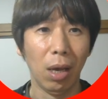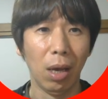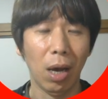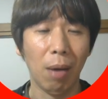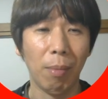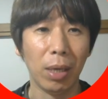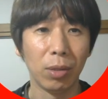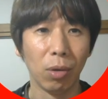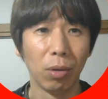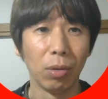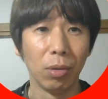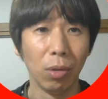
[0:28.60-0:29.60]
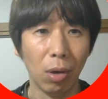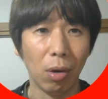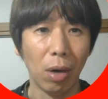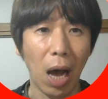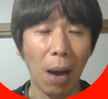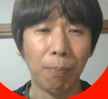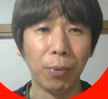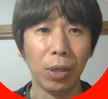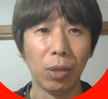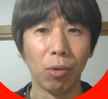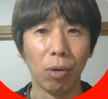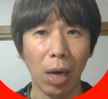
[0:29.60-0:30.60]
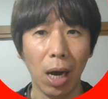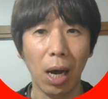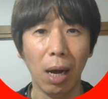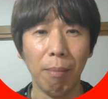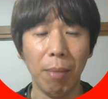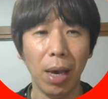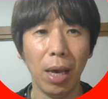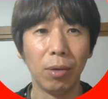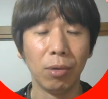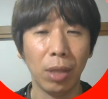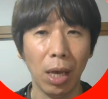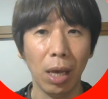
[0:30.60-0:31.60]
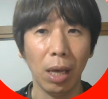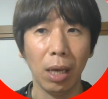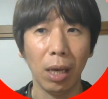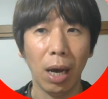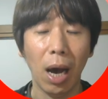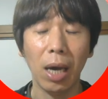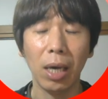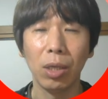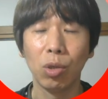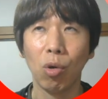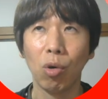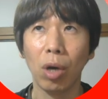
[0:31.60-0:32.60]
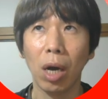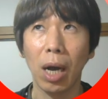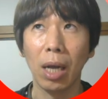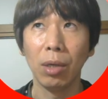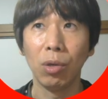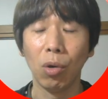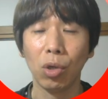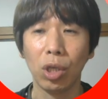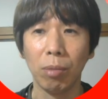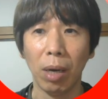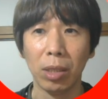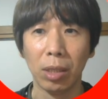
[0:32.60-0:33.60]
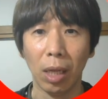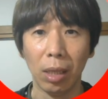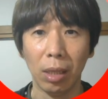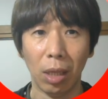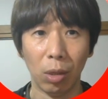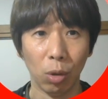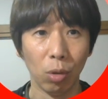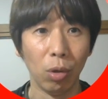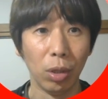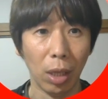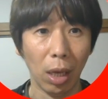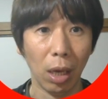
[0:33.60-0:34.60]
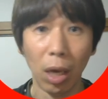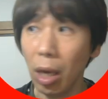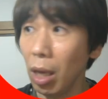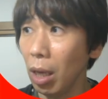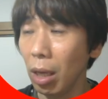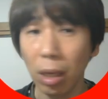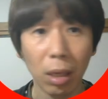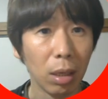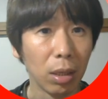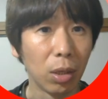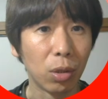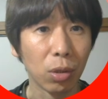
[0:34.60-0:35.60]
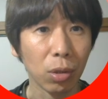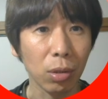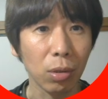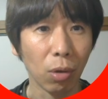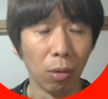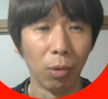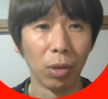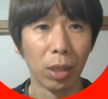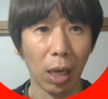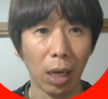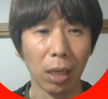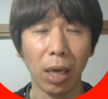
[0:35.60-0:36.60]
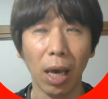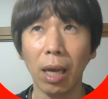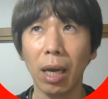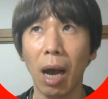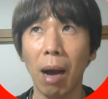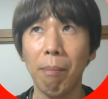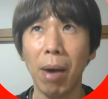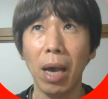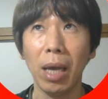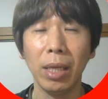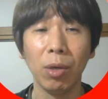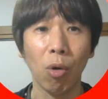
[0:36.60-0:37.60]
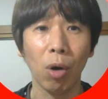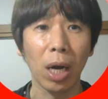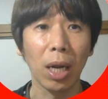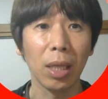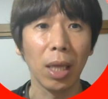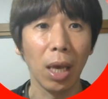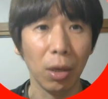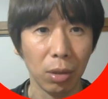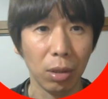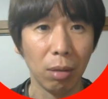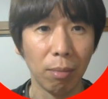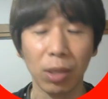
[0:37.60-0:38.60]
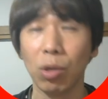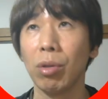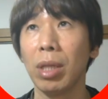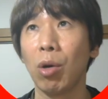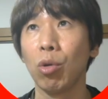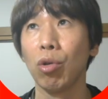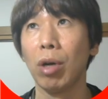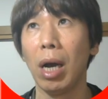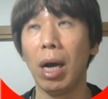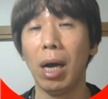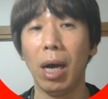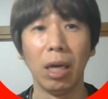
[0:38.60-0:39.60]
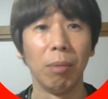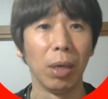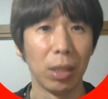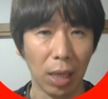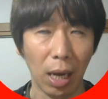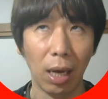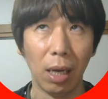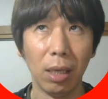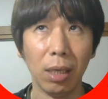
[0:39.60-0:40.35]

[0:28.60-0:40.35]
Amazon のアプリとかメールで配送が完了しましたって届いて、いつと思ったら玄関前に置かれている。まあ、そんなことがありました。